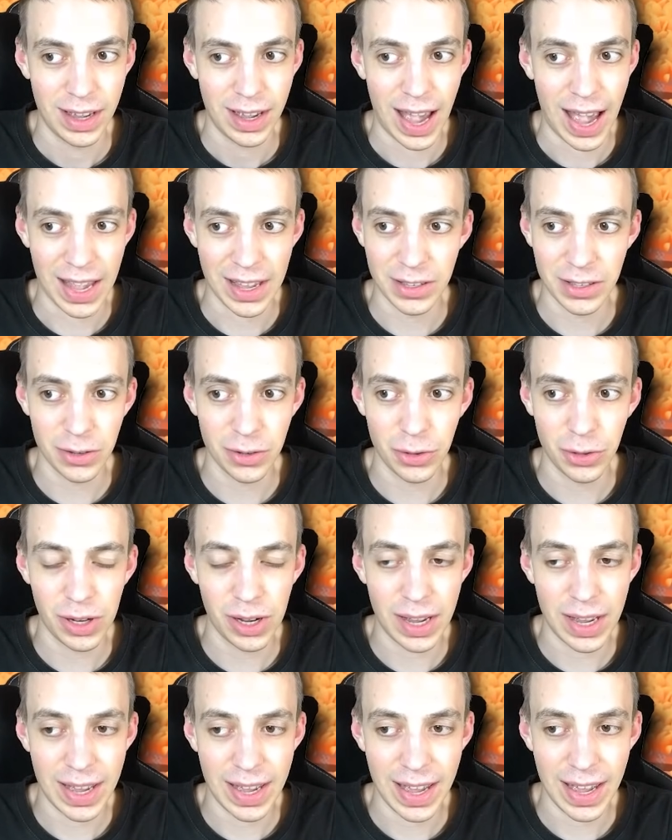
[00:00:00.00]

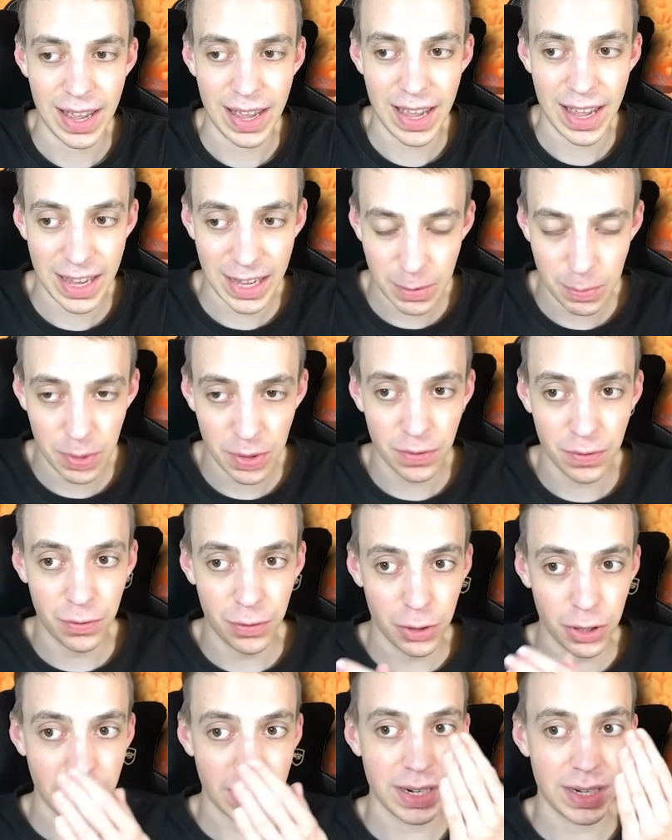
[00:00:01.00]
Also, ich bin
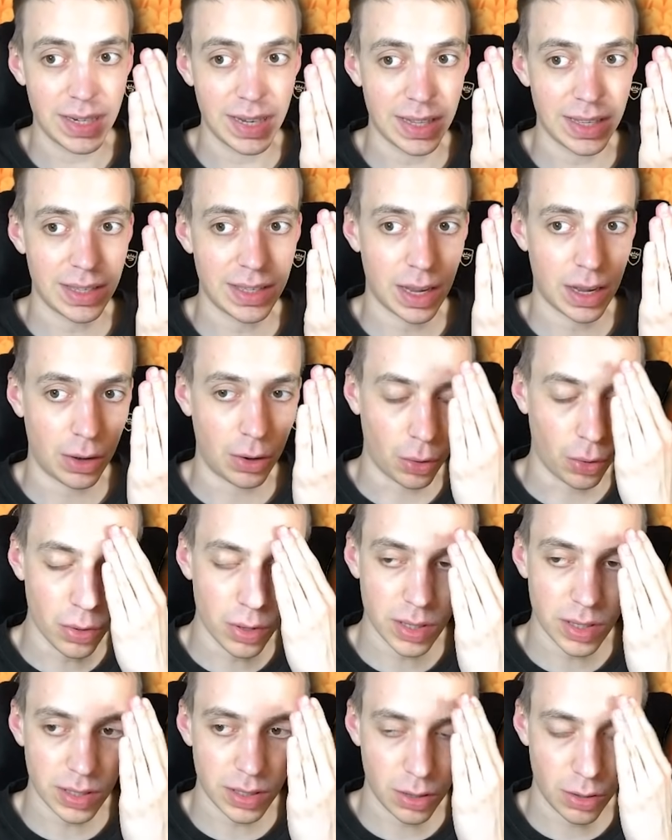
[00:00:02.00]
wirklich jetzt der
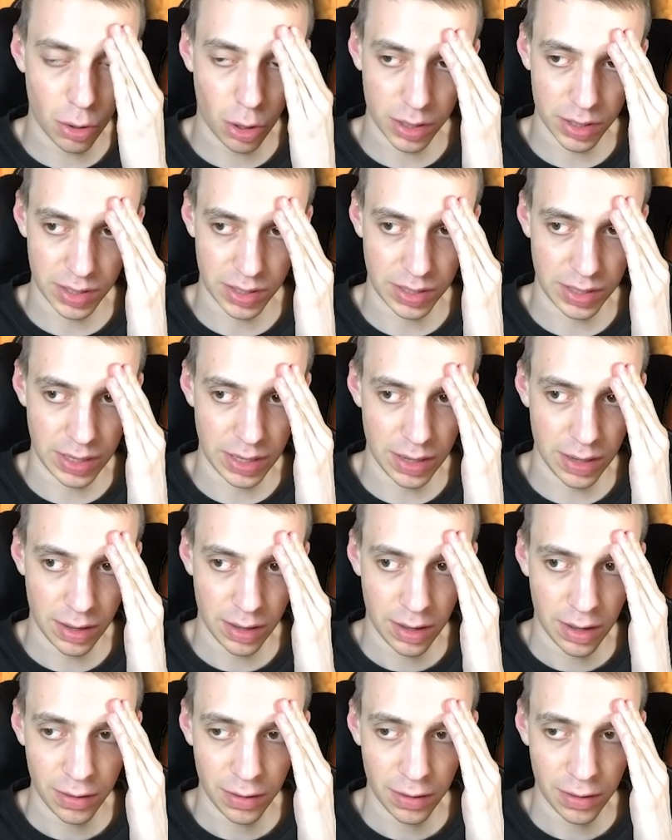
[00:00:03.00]
größte Losty.